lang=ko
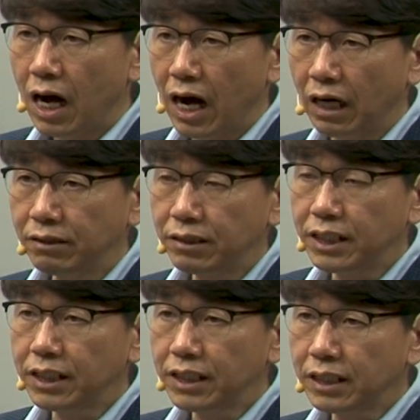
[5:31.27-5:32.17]

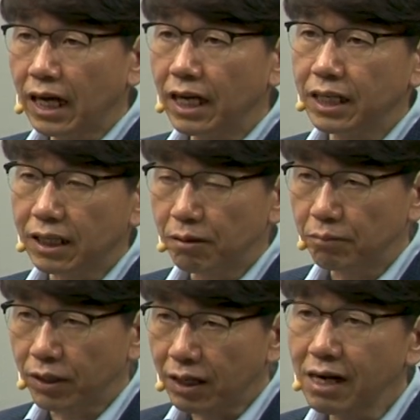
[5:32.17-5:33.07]
하늘이 나에게
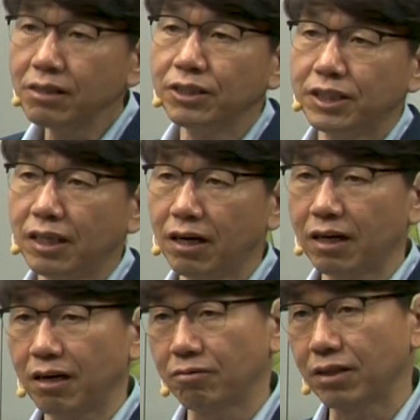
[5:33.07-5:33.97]
명한 것이다
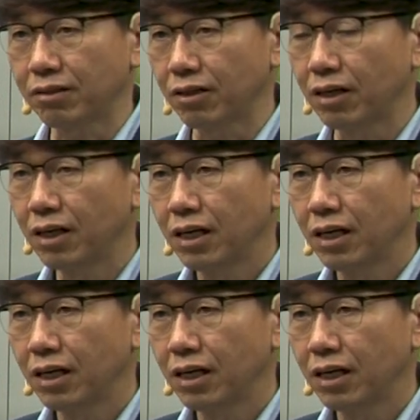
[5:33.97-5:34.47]
라고 하는 거예요.